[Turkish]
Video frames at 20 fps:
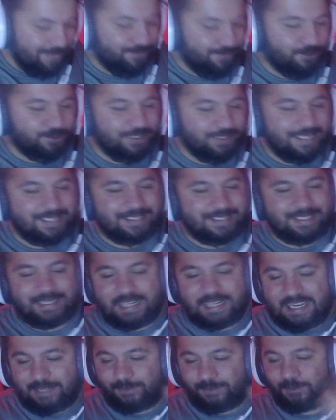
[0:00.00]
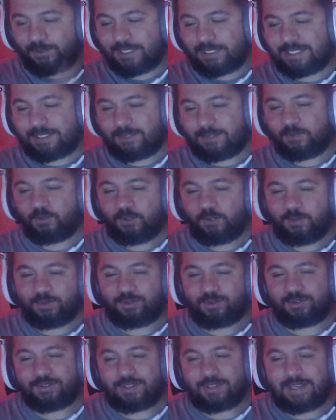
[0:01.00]
eksiler. En gittin uyumsuzunu
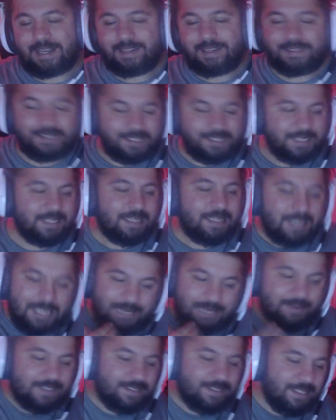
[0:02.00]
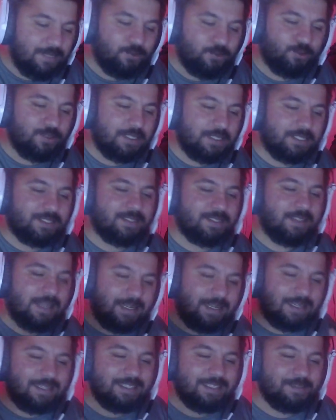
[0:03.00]
aldı. Evet seni uğraştırır.
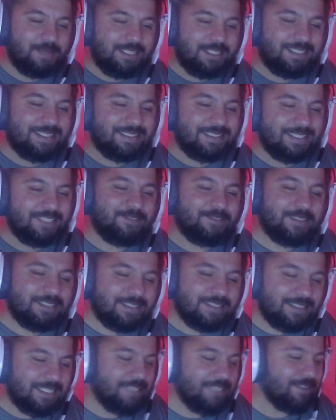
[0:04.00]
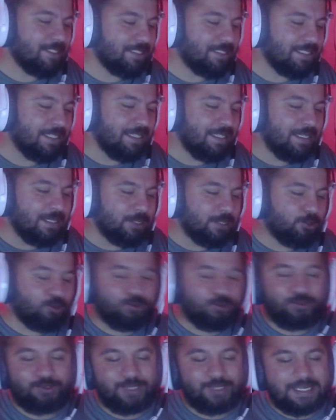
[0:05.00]
Arenada maç kazanamazsın. Evet çok
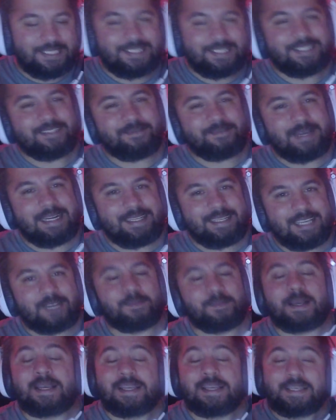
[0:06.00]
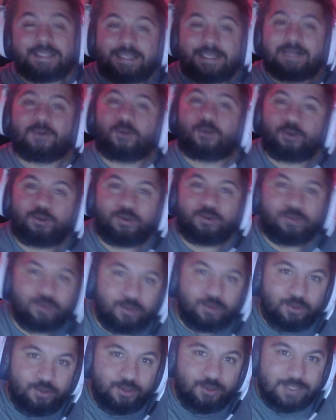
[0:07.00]
uğraştırır belki ama yine o günlük
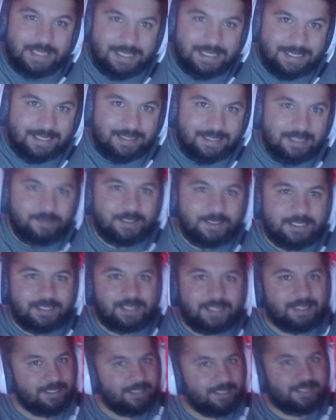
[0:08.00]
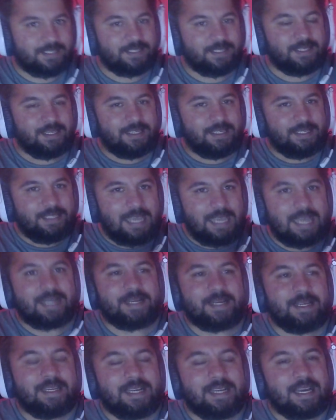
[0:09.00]
150 limiti alırsın. Yani
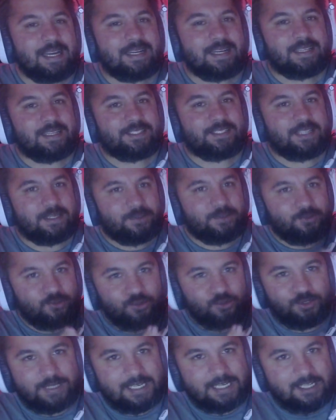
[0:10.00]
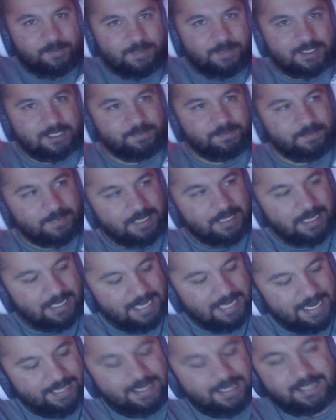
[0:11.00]
arkadaşlar 150 bizim en
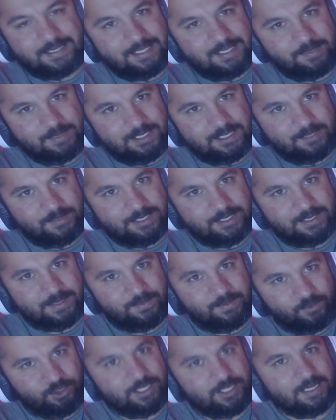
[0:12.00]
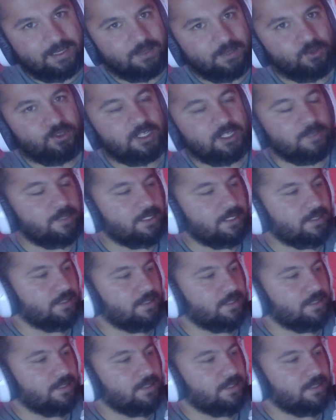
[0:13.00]
alt limitimiz. Bu şekilde düşünebilirsiniz.